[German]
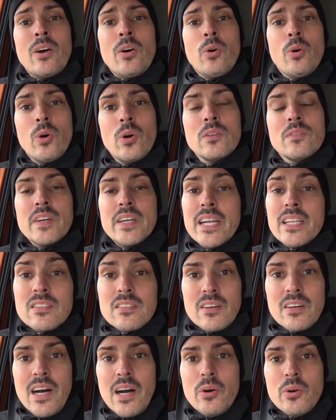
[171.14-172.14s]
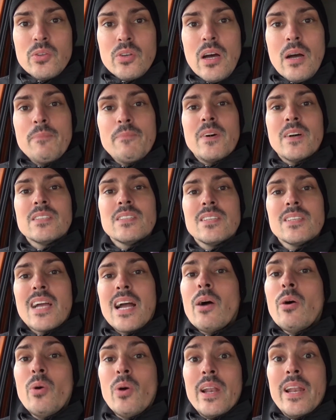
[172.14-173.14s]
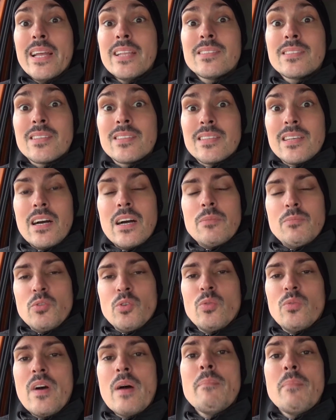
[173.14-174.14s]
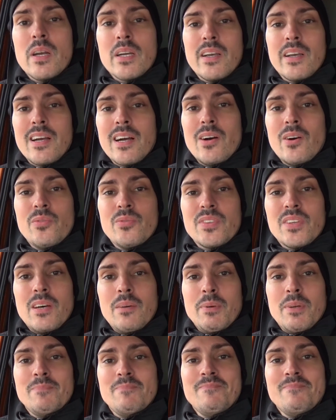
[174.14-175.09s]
holen wir jetzt noch ein Auto ab, was ich auch letztes Jahr im November gekauft habe.